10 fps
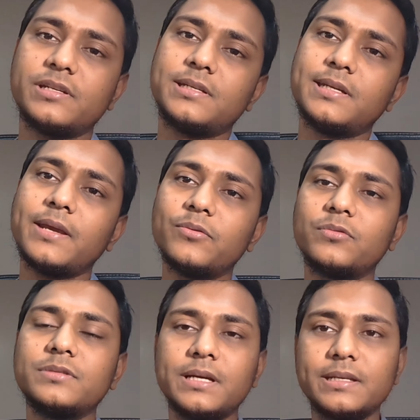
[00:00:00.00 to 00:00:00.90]
সে
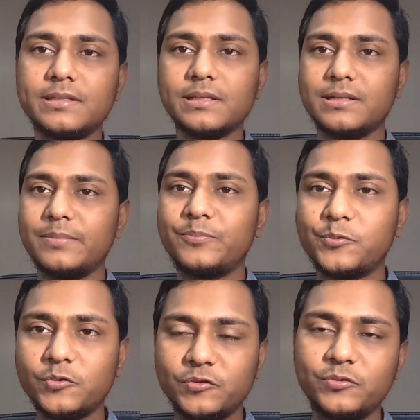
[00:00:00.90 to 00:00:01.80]
অনুযায়ী নিজেকে
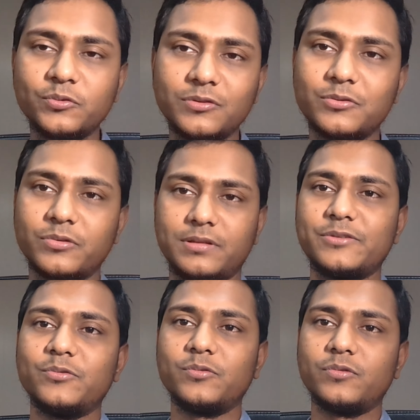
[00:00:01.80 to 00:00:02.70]
প্রস্তুত করতে
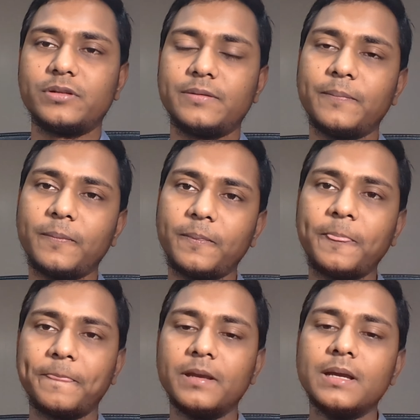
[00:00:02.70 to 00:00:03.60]
শুরু করি হুম